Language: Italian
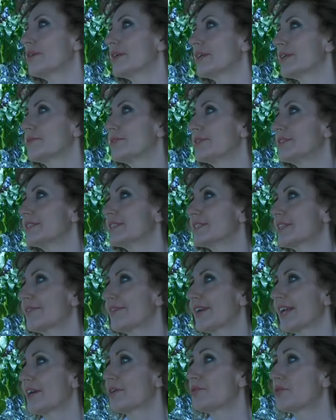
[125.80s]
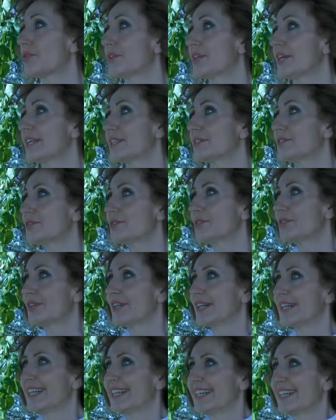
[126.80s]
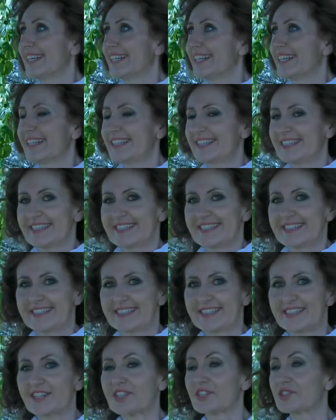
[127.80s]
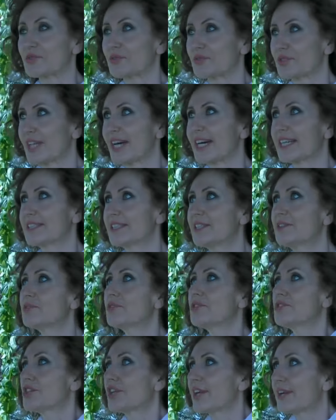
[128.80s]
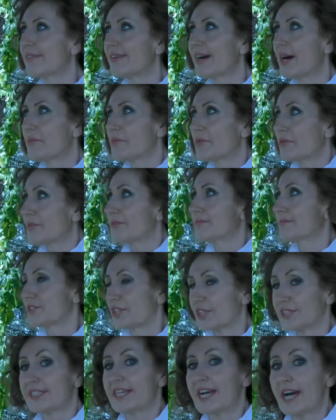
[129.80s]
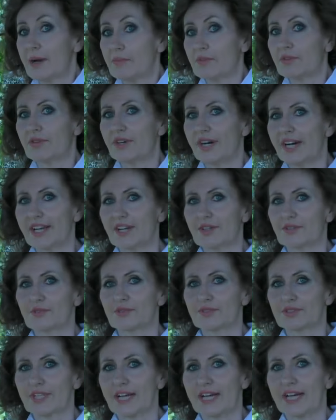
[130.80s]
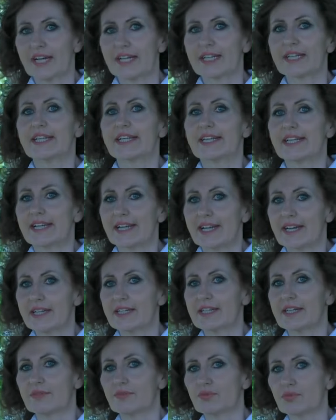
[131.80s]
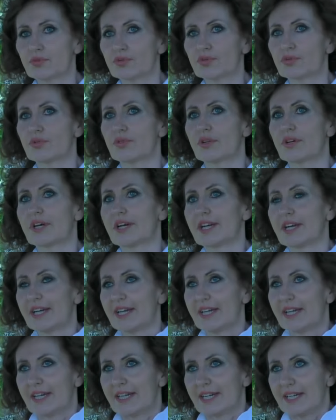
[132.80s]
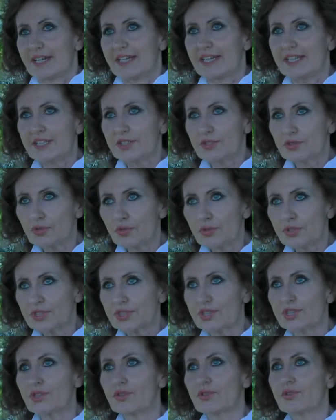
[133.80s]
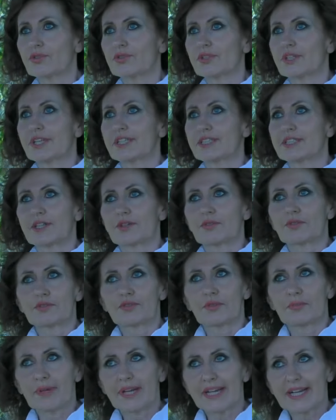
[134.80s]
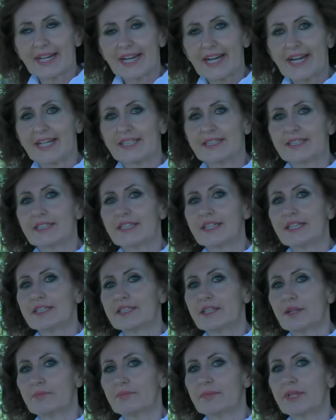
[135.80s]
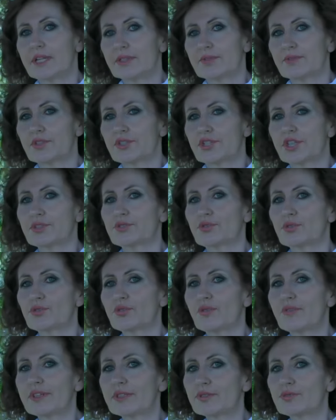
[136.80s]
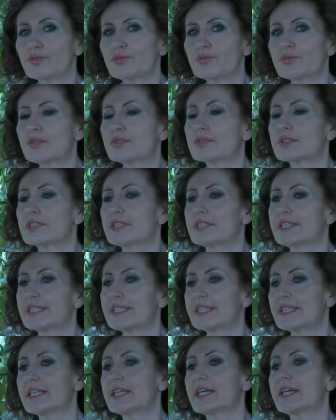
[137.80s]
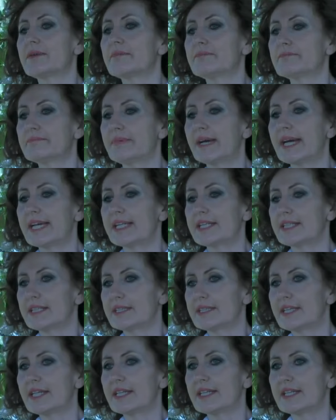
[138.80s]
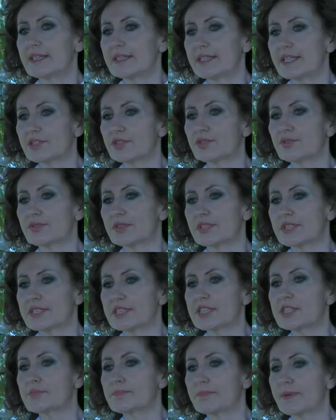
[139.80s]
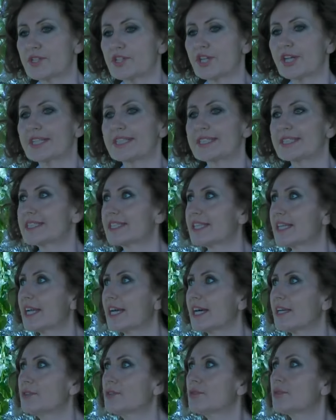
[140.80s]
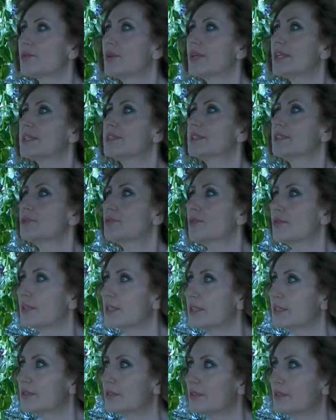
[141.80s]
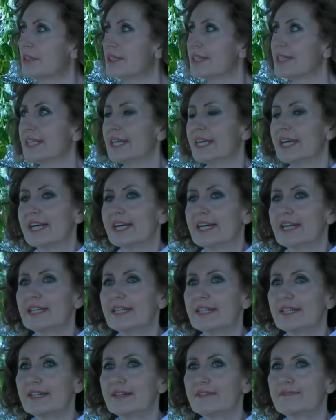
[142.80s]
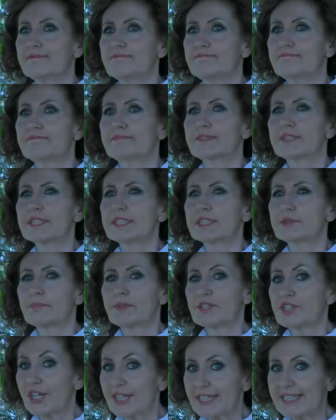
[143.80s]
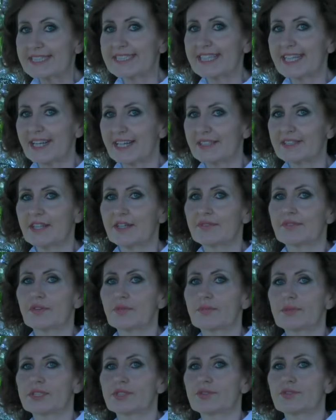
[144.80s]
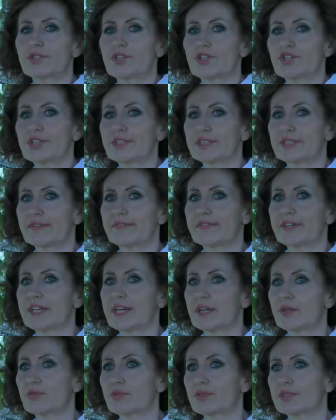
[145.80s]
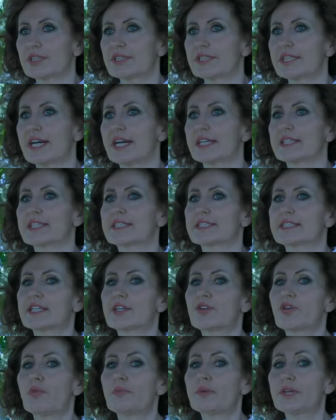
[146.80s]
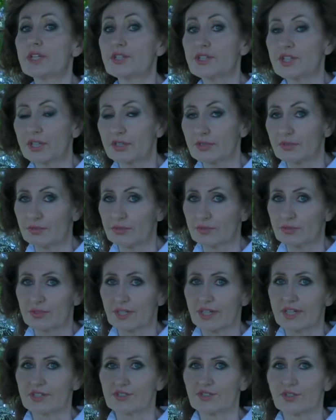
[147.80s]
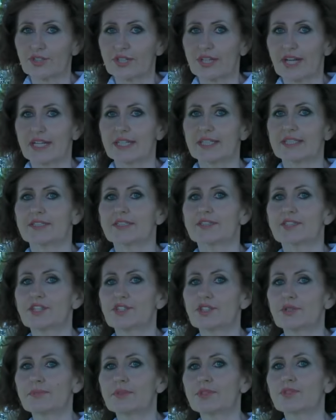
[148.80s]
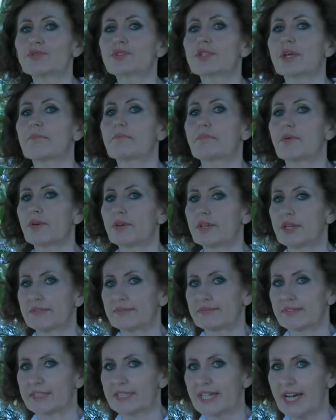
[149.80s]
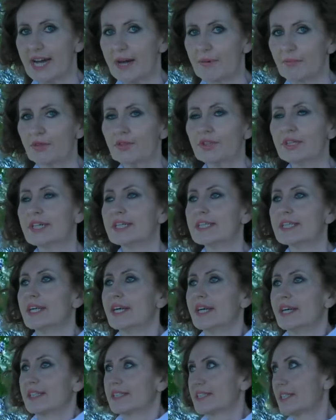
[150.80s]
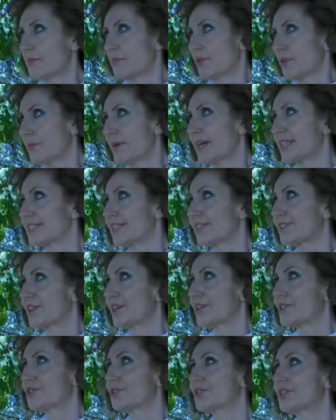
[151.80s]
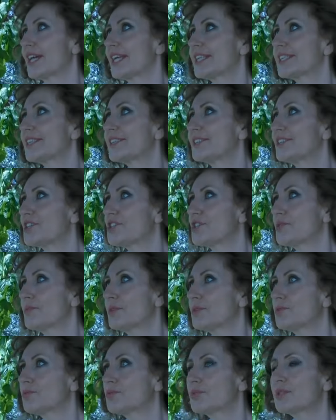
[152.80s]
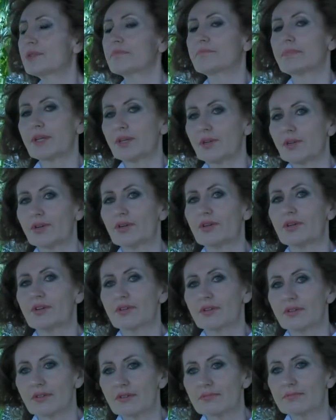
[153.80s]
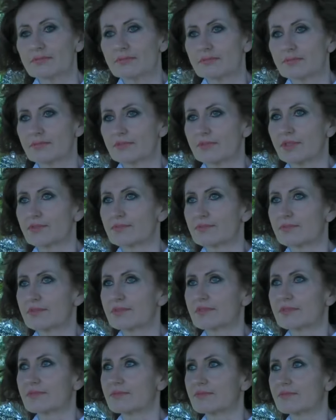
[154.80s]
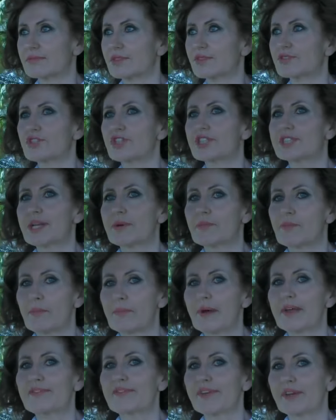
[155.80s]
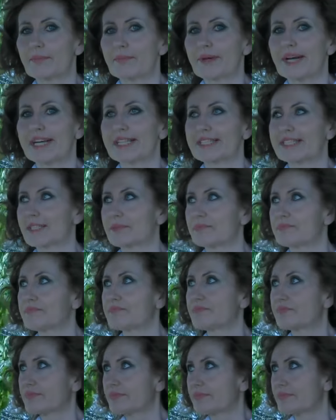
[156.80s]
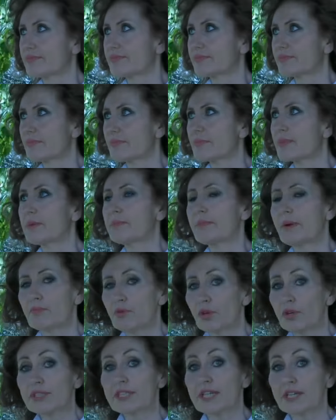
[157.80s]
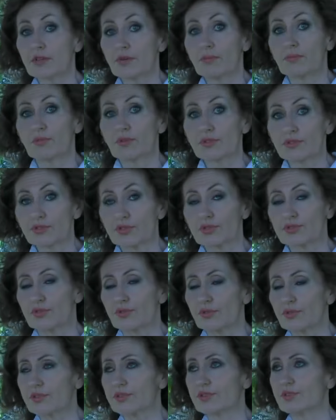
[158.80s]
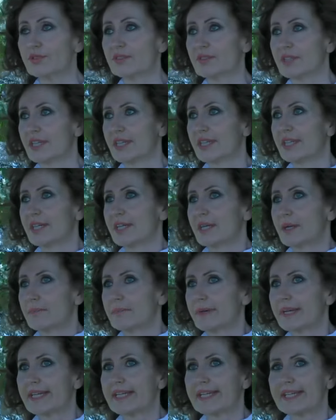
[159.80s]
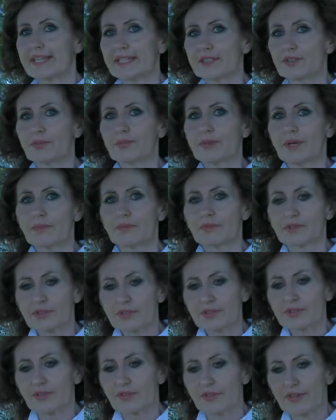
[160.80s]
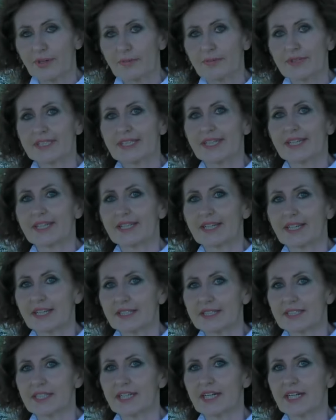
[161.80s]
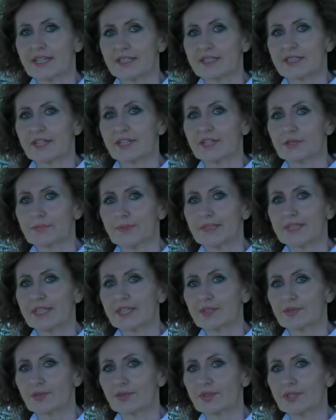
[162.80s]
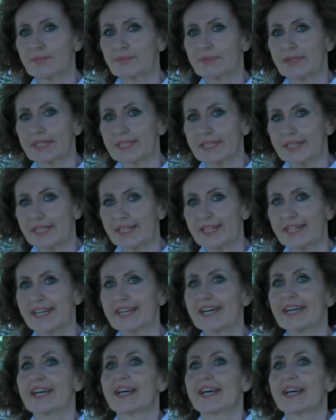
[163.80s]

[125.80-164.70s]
e quindi stava raccogliendo eh, i risultati e noi ci siamo a raccontarli. La RAI ha avuto l'intuizione, secondo me grande, nel 1991 di dire bene, delle redazioni si specializzeranno, quella di Torino eh, si specializzerà nell'informazione scientifica quotidiana. Si comincia con un telegiornale di 10 minuti e poi vediamo. Siamo rimasti al telegiornale di 10 minuti, però non, non ci siamo mai fermati. Ma, buoni, ecco. Ma buoni e con molto ascolto perché dobbiamo, io devo veramente ringraziare i telespettatori perché